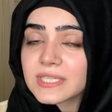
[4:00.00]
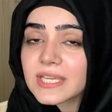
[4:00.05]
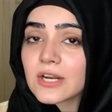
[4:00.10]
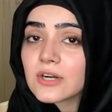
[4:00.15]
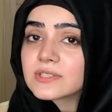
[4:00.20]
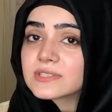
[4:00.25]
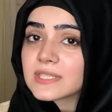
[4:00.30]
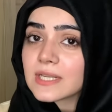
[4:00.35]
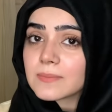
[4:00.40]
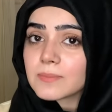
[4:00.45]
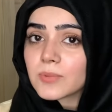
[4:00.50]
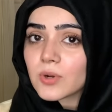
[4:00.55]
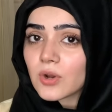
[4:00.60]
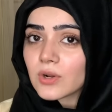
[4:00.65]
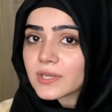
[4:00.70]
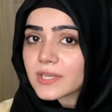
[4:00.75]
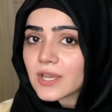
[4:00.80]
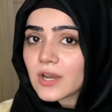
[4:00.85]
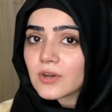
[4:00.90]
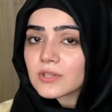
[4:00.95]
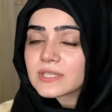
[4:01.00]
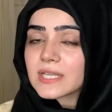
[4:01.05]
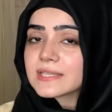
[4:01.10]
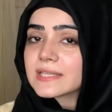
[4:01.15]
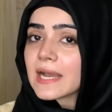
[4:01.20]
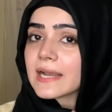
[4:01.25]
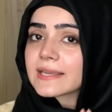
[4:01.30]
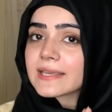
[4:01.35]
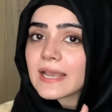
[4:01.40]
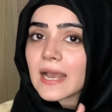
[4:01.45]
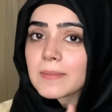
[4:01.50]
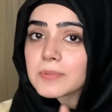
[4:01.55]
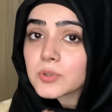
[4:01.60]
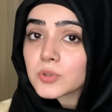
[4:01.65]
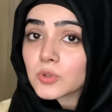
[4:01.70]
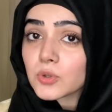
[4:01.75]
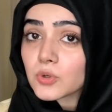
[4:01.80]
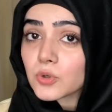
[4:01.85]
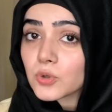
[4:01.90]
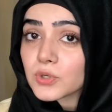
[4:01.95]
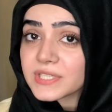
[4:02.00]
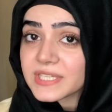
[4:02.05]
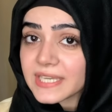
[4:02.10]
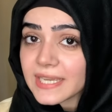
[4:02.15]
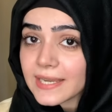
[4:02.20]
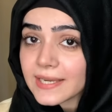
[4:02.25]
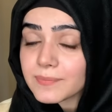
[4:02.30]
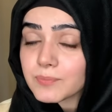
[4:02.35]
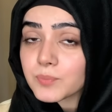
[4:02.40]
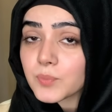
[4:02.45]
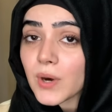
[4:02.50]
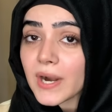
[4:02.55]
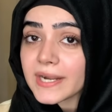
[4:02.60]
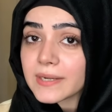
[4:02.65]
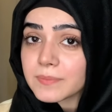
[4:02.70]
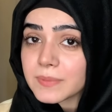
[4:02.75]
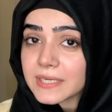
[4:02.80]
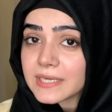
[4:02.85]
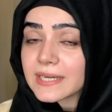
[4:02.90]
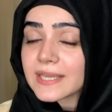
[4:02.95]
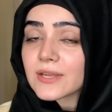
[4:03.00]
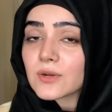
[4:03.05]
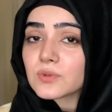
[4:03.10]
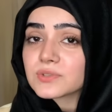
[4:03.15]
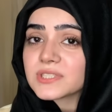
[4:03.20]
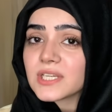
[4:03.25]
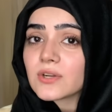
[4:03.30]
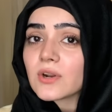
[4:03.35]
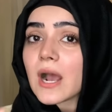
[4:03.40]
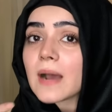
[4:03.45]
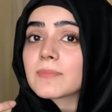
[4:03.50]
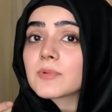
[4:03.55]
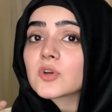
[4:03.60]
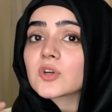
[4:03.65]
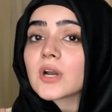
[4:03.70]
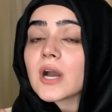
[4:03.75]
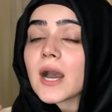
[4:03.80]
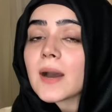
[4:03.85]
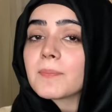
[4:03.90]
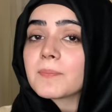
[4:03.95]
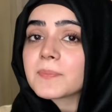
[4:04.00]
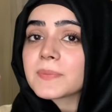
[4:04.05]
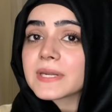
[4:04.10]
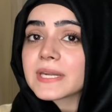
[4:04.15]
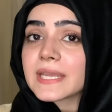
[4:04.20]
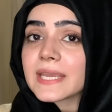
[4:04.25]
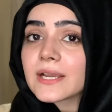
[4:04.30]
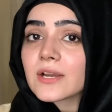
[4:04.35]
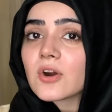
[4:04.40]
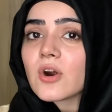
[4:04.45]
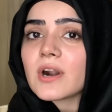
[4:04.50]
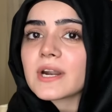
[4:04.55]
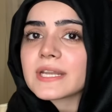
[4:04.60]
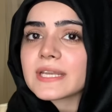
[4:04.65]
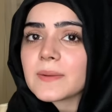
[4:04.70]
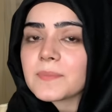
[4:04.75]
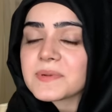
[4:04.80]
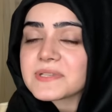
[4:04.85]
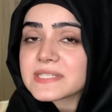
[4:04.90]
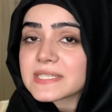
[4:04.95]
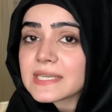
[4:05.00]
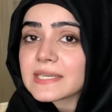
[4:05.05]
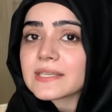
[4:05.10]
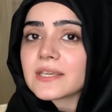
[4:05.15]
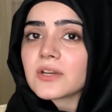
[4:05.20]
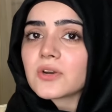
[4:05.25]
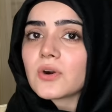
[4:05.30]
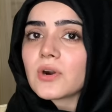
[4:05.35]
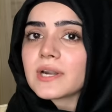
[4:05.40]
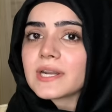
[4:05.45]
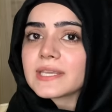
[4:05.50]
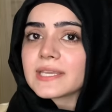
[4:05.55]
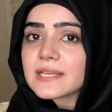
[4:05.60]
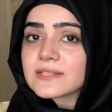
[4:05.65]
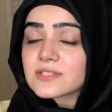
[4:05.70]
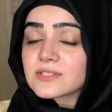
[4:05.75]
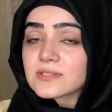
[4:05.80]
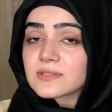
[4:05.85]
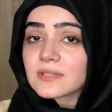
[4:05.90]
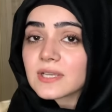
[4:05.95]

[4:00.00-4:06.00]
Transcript: है और सनब्लॉक क्या होता है ताकि आप लोगों को ये पॉइंट भी क्लियर हो जाए और आप लोग अपने अकॉर्डिंग अपनी स्किन के अकॉर्डिंग ये